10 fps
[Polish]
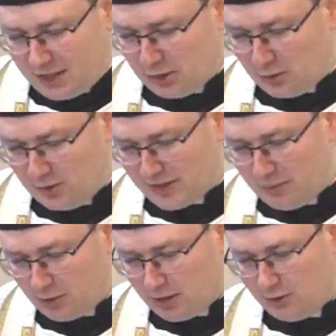
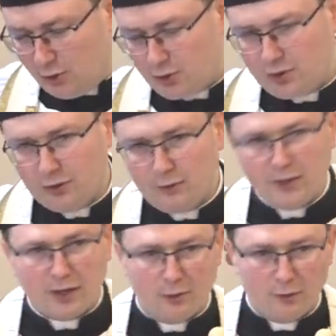katolickiej moralności od
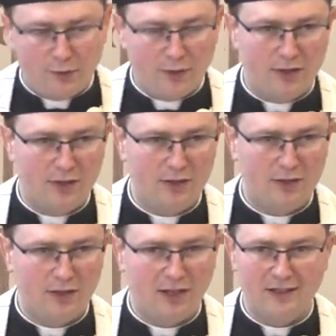wieków,
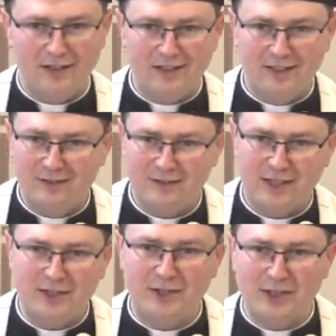ale
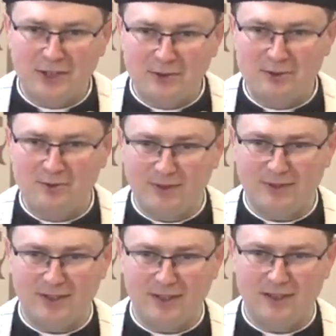wcale nie takie
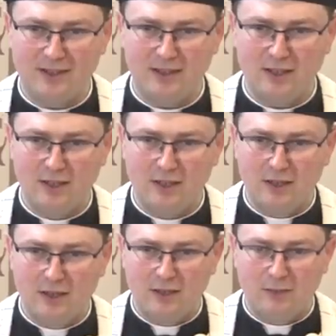oczywiste.
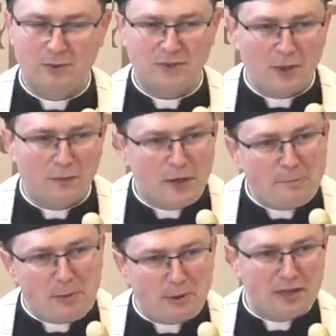
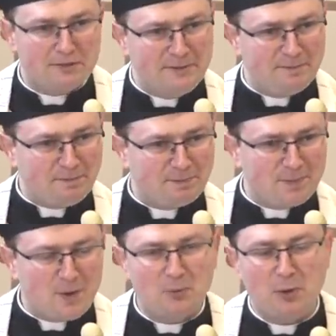Postanowienie poprawy
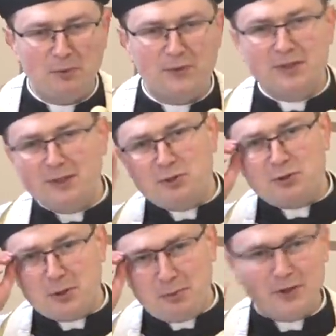to, powinien
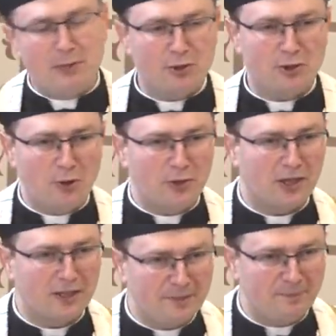być, to powinien być
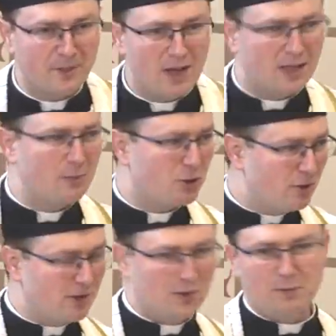konkret. Gdy
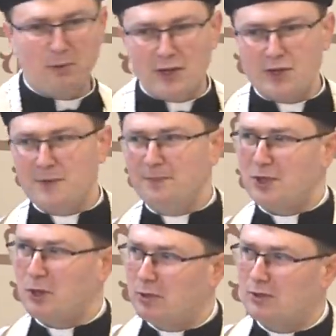przychodzę do
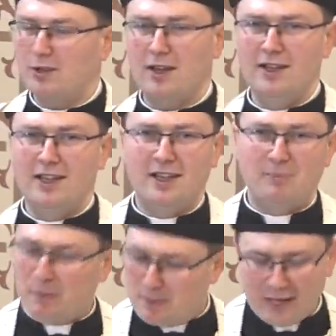spowiedzi i obiecuję
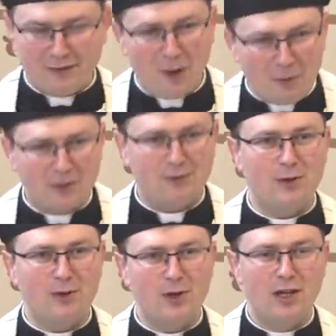poprawę,
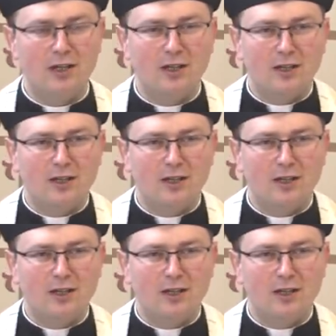obiecuję,